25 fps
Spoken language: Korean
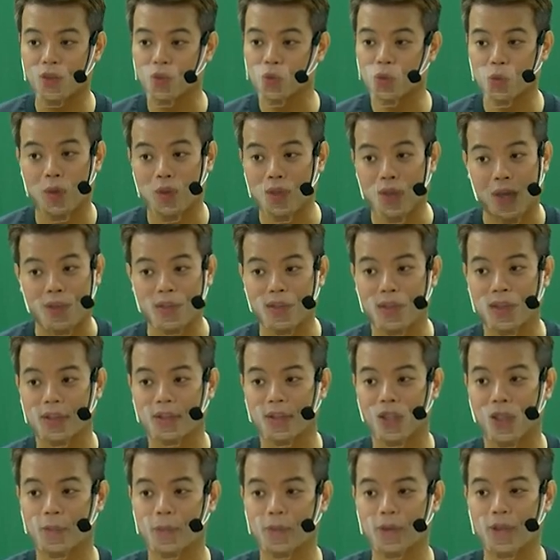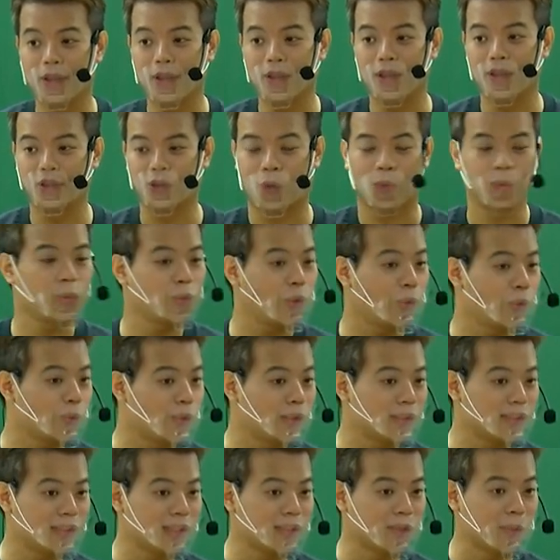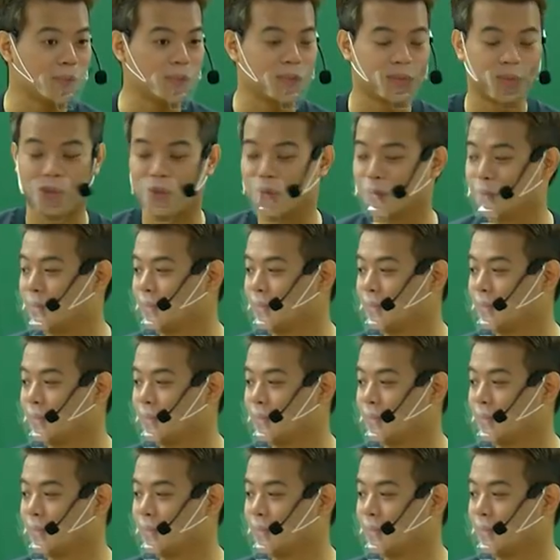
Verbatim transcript: 정도밖에 안 됐기 때문에 전혀 결혼할 생각이 없었어요